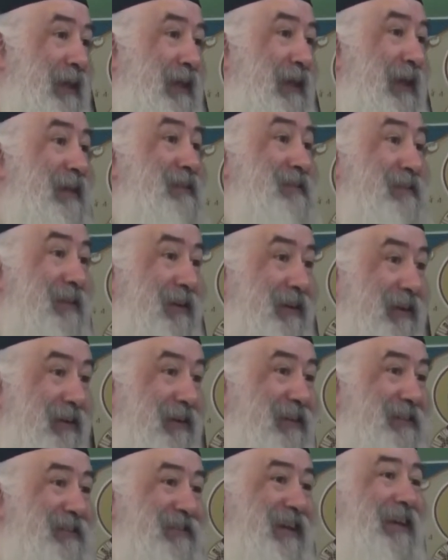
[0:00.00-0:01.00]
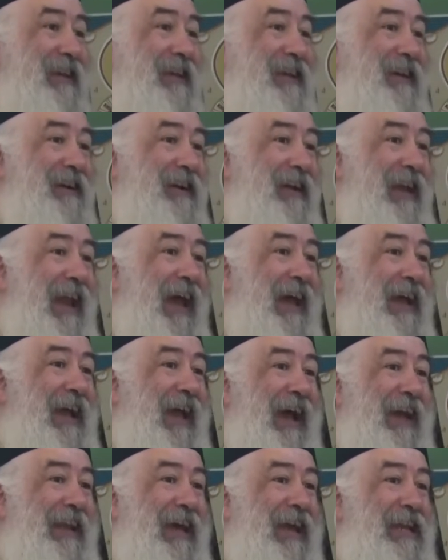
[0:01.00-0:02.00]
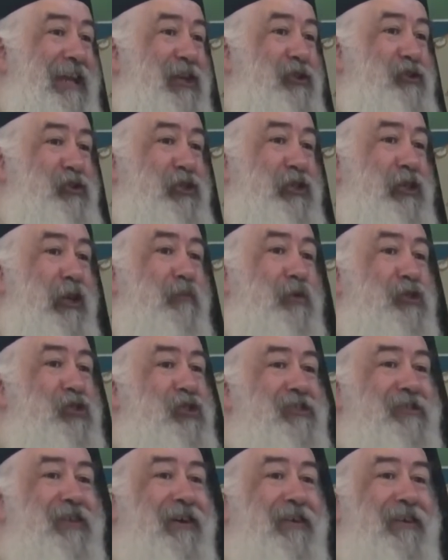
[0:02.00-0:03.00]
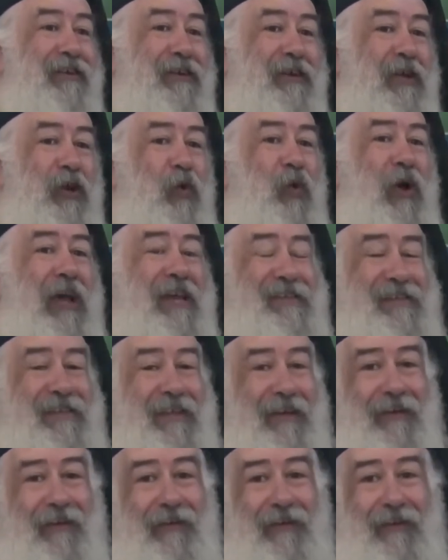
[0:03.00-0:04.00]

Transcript: الطريق الضيق اللي حكى عنها الإنجيل مش الطريق الواسع